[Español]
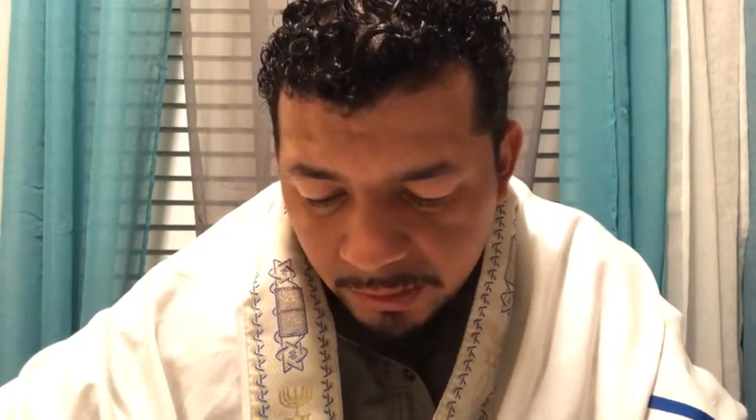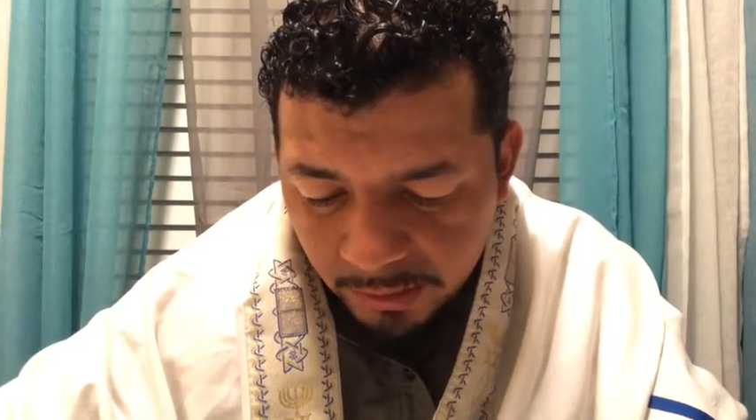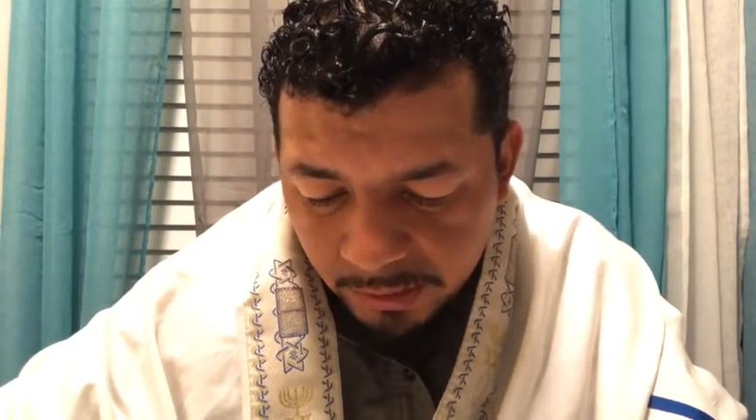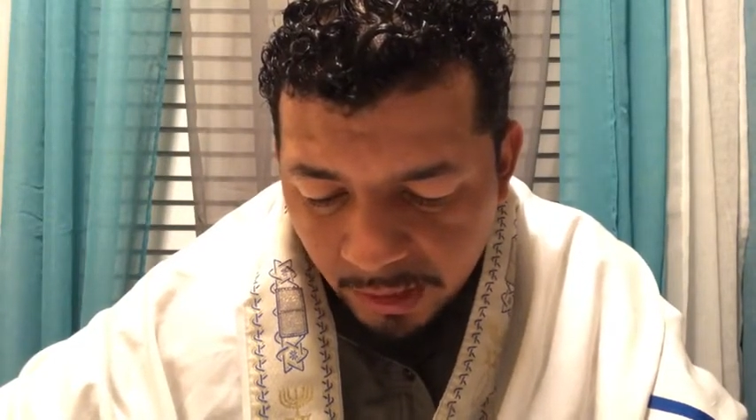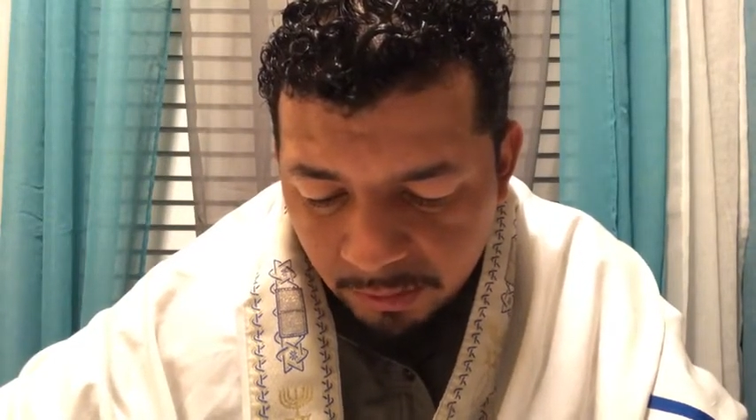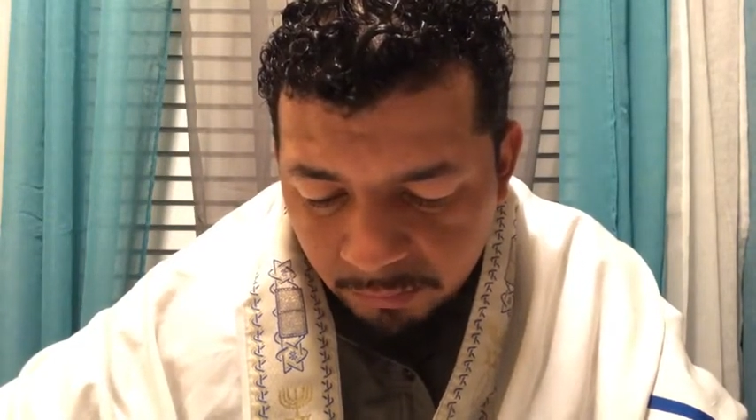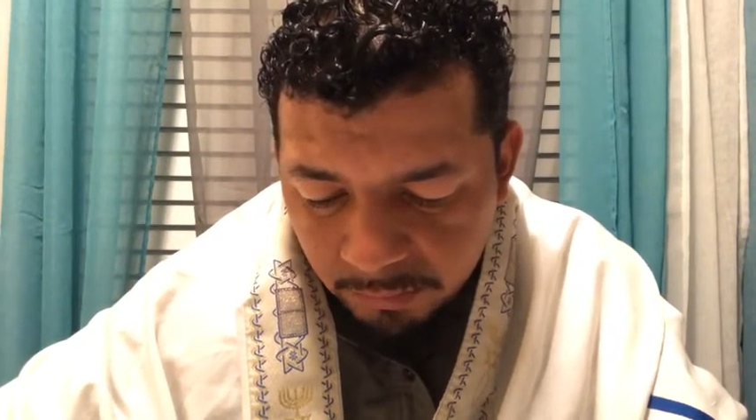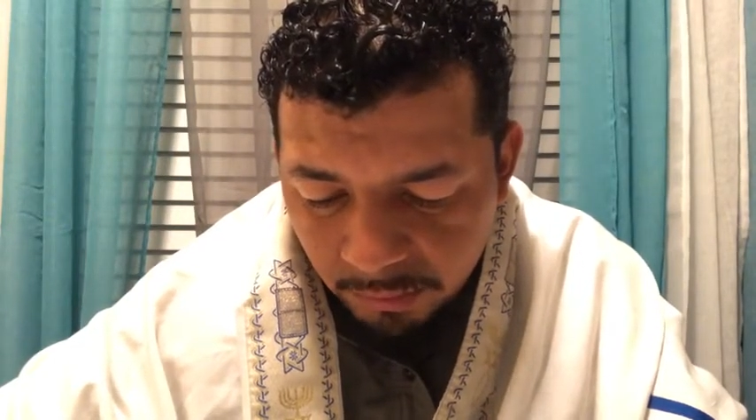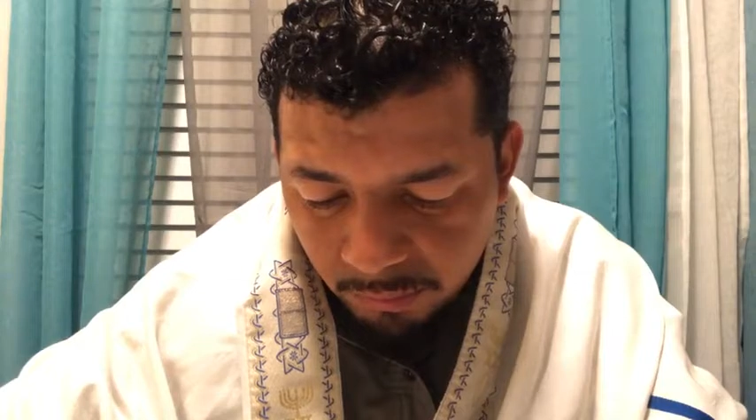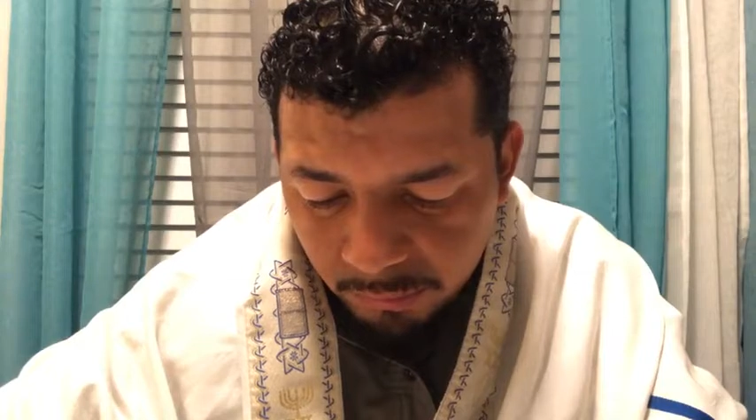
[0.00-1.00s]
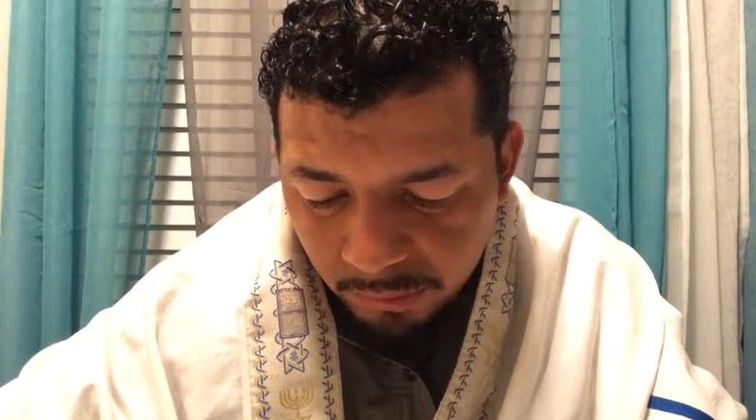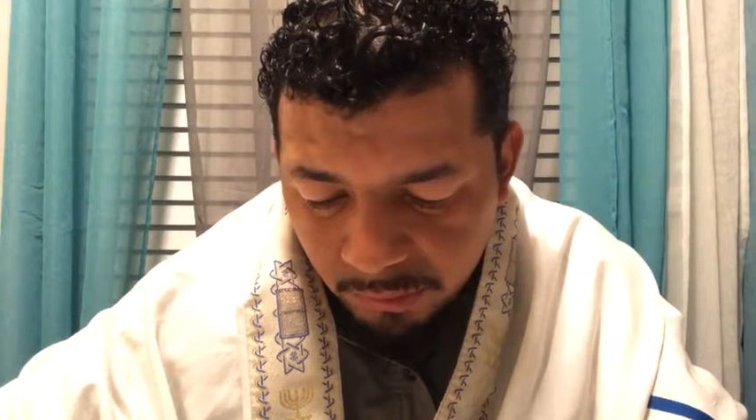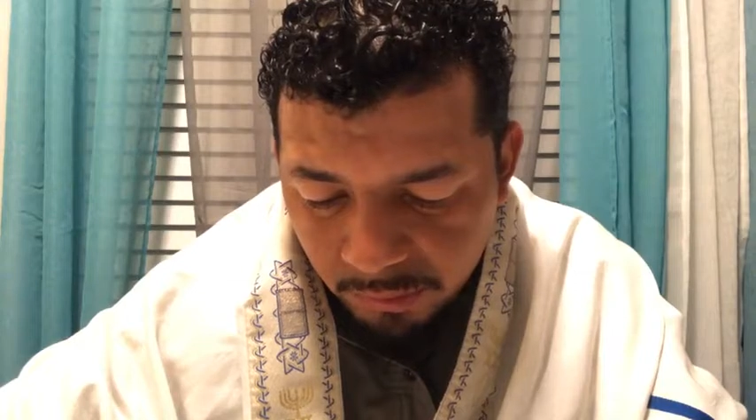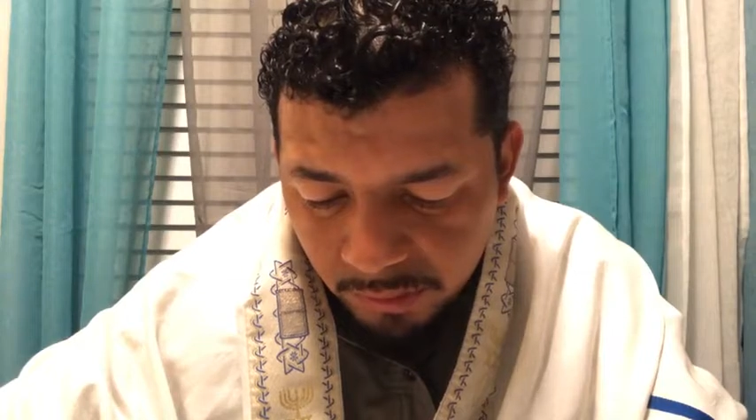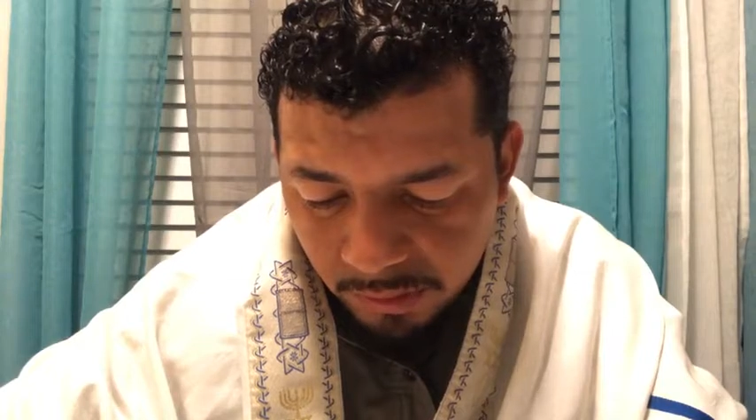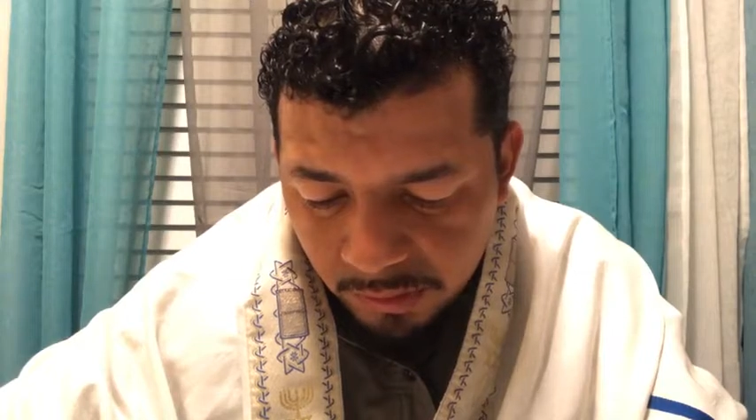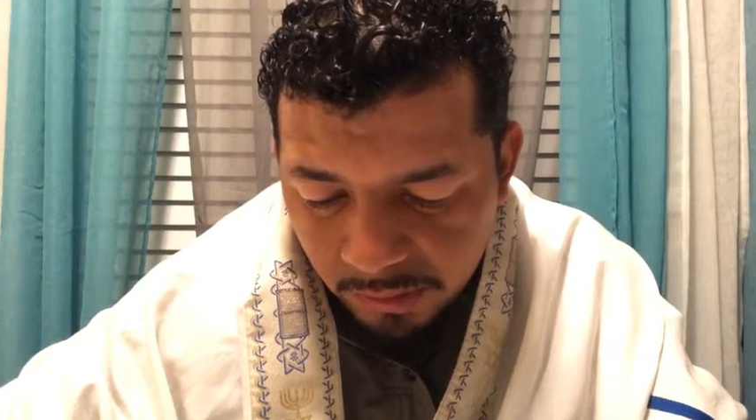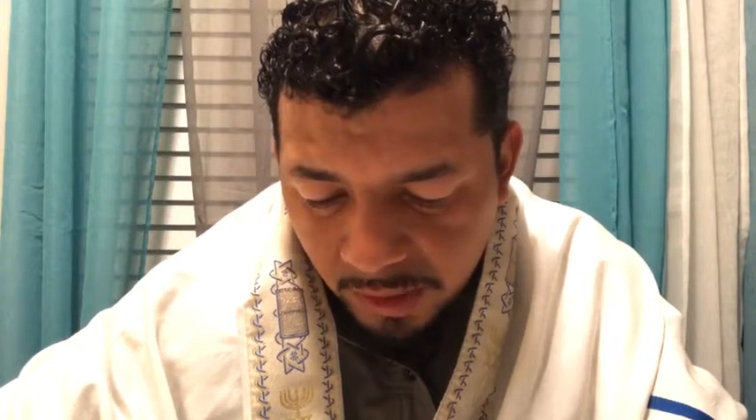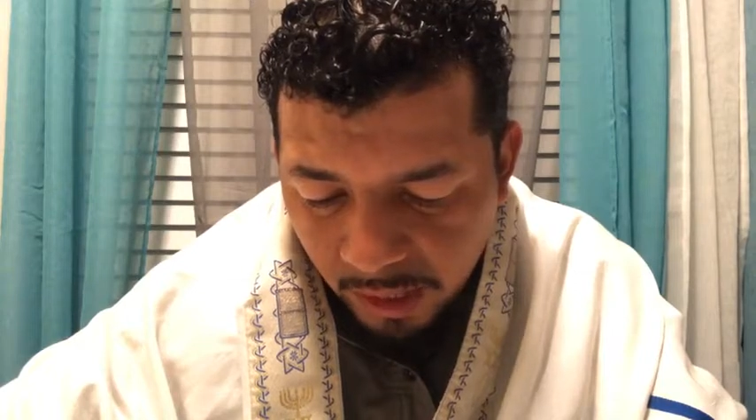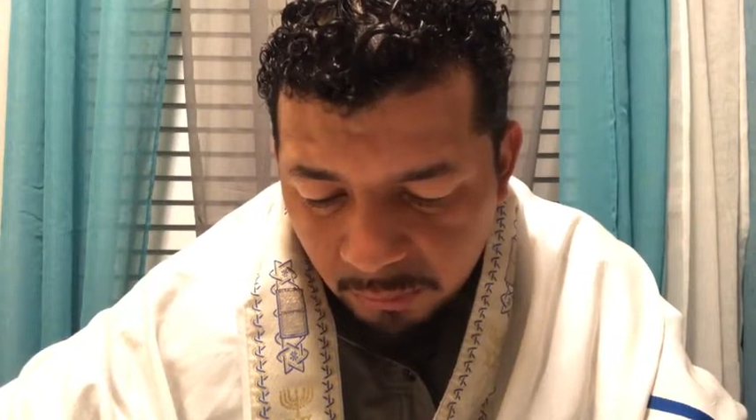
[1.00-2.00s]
y qué comunión la